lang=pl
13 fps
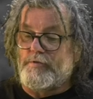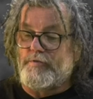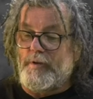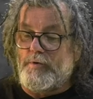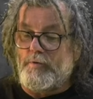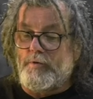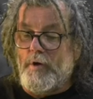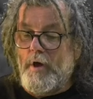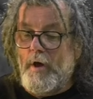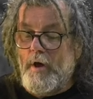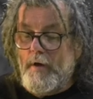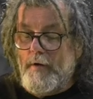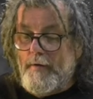rodzaju
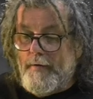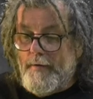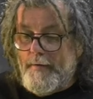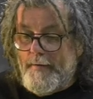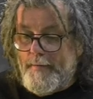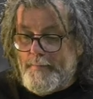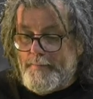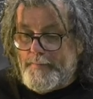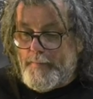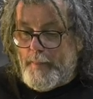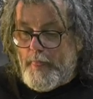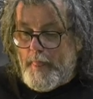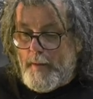yy,
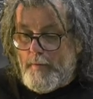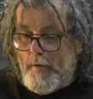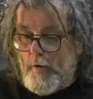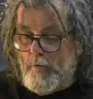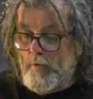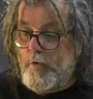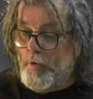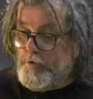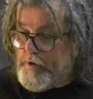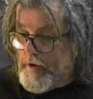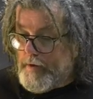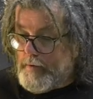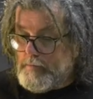
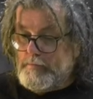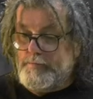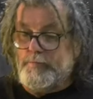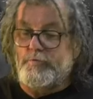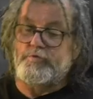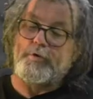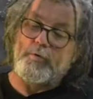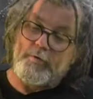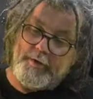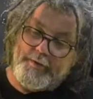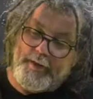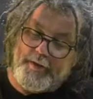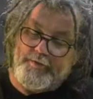ludzie,
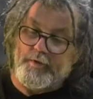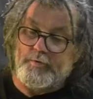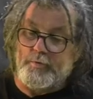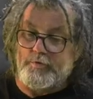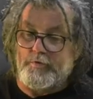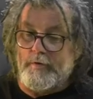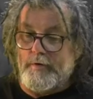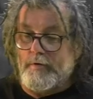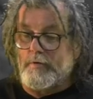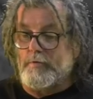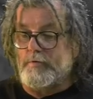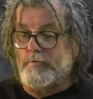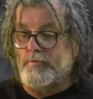szczególnie tacy, którzy,
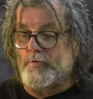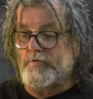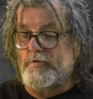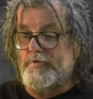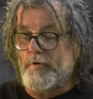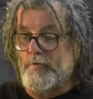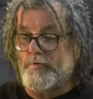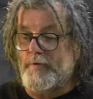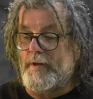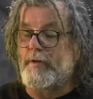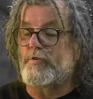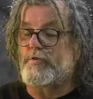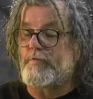którzy są
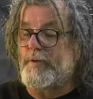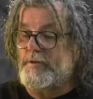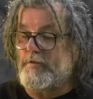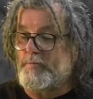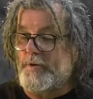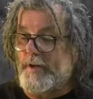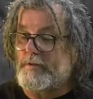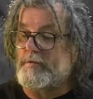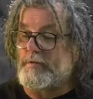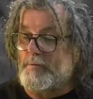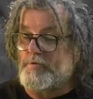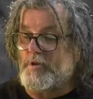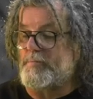zaangażowani w projekty
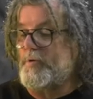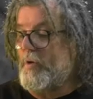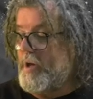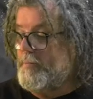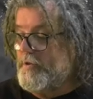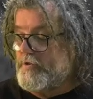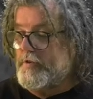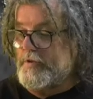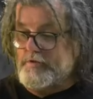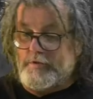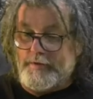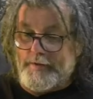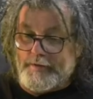na przykład biochemiczne,
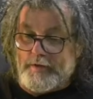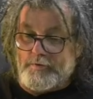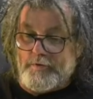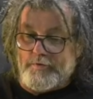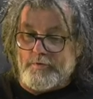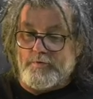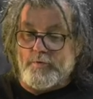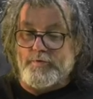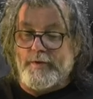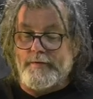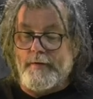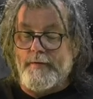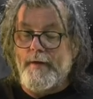czyli takie, które są
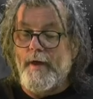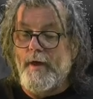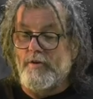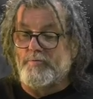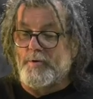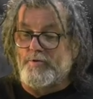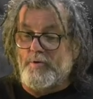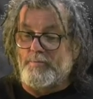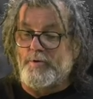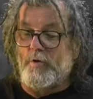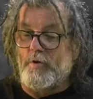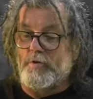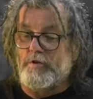związane z bronią
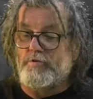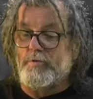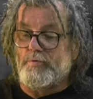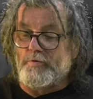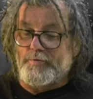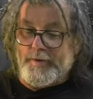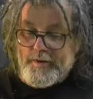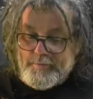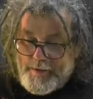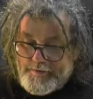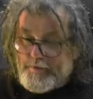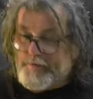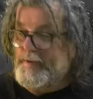biologiczną, są teraz
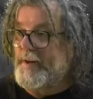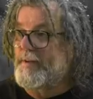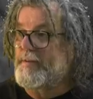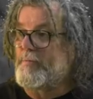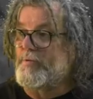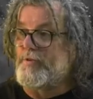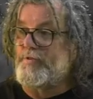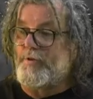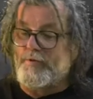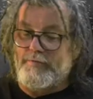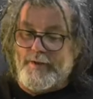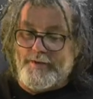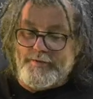bardzo starannie
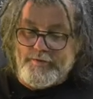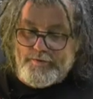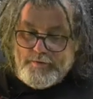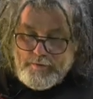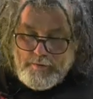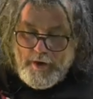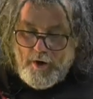monitorowani, są,